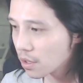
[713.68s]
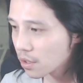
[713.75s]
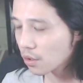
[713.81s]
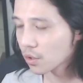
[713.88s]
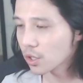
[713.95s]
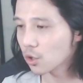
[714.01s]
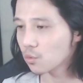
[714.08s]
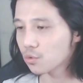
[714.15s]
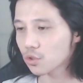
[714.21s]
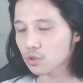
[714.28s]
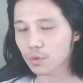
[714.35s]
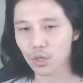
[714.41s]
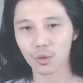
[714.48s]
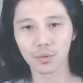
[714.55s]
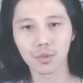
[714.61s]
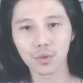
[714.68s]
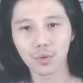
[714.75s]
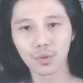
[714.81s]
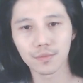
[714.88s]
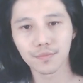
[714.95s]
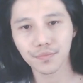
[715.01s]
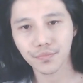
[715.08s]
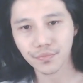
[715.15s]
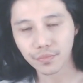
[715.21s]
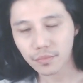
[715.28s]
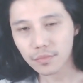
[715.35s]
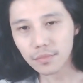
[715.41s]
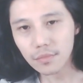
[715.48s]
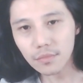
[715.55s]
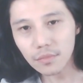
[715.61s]
형이라고 부를 수밖에 없었고
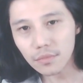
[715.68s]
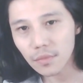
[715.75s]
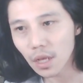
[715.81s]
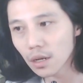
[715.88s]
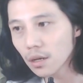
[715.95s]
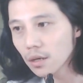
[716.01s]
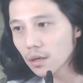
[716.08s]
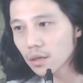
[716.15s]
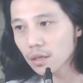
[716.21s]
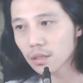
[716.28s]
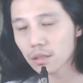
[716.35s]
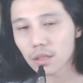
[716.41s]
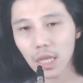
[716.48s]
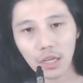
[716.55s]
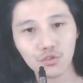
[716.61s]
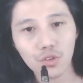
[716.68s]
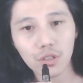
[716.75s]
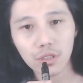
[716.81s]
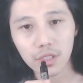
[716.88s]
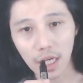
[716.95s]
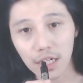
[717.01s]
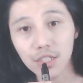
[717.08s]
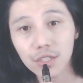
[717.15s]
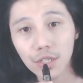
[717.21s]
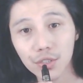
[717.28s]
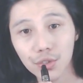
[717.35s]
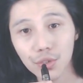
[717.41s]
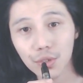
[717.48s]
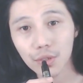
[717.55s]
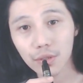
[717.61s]
근데 나중에는 잘
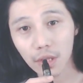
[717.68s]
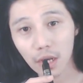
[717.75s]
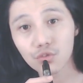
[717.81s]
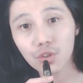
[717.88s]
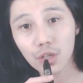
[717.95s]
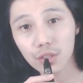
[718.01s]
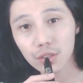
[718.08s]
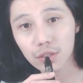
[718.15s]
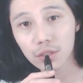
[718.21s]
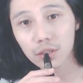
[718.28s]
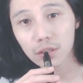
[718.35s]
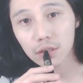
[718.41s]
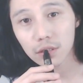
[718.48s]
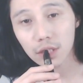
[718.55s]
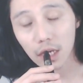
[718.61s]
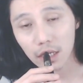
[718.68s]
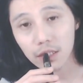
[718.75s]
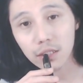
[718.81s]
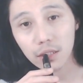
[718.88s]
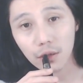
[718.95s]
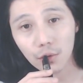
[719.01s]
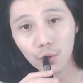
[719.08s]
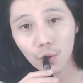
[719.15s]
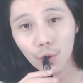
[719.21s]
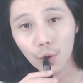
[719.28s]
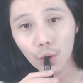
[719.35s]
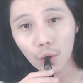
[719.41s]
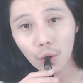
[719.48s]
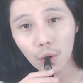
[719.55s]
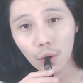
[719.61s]
지냈죠 나중에는 잘
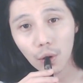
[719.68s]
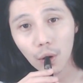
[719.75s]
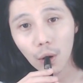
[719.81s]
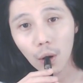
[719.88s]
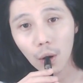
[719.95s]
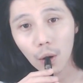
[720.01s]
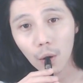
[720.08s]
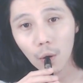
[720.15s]
지냈고 어